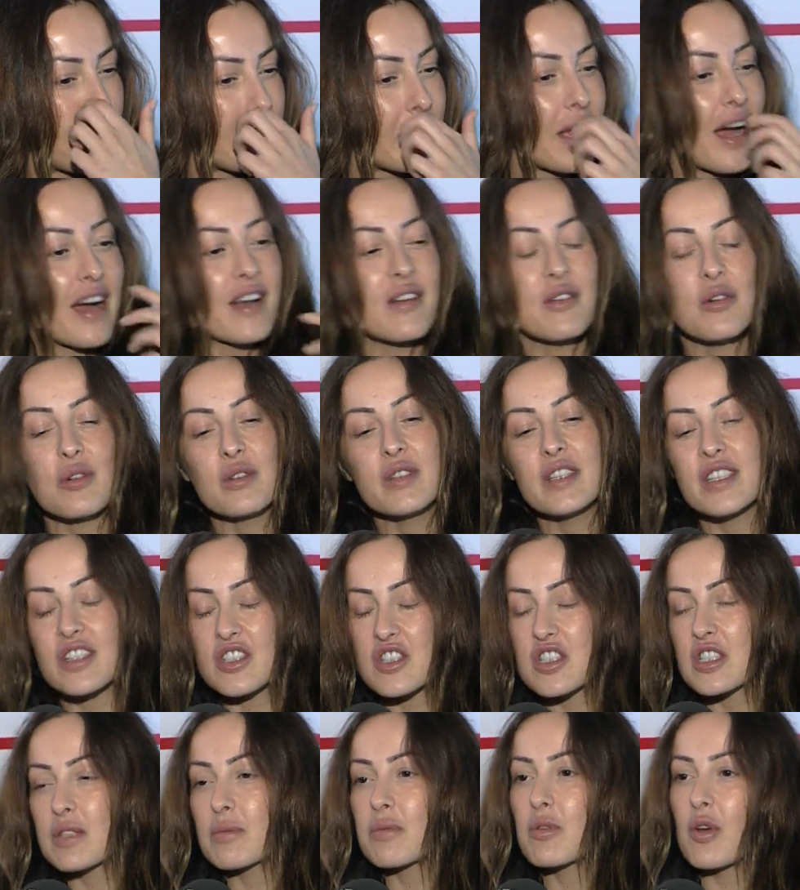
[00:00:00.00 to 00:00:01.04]
yani onu
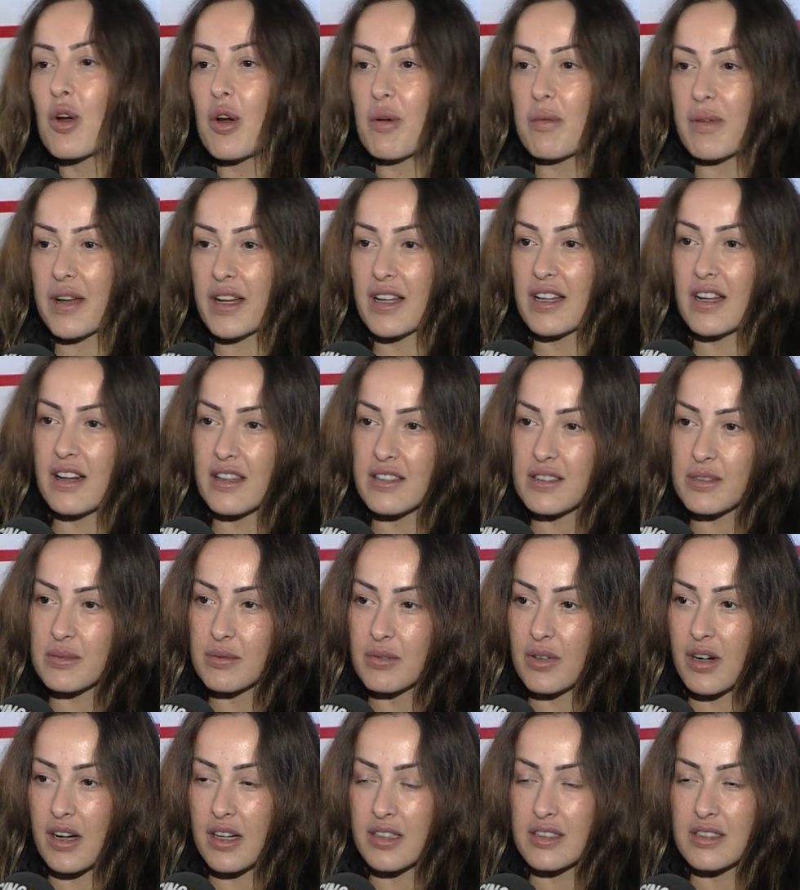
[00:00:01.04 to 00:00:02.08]
yaşayıp görmek
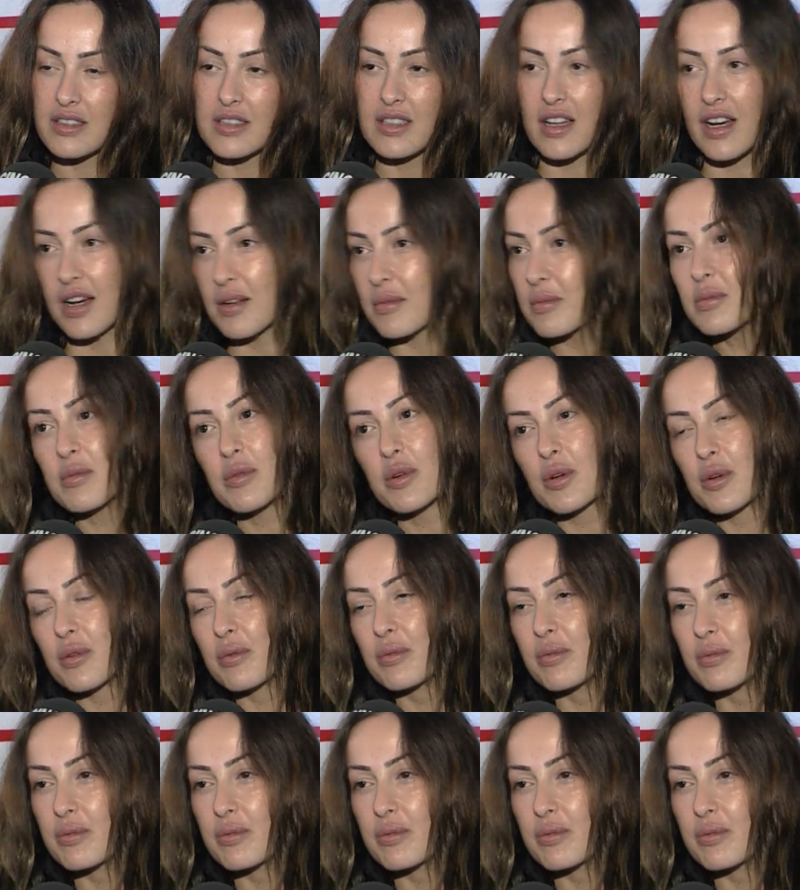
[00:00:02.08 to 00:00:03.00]
lazım Fatih yani bilmiyorum.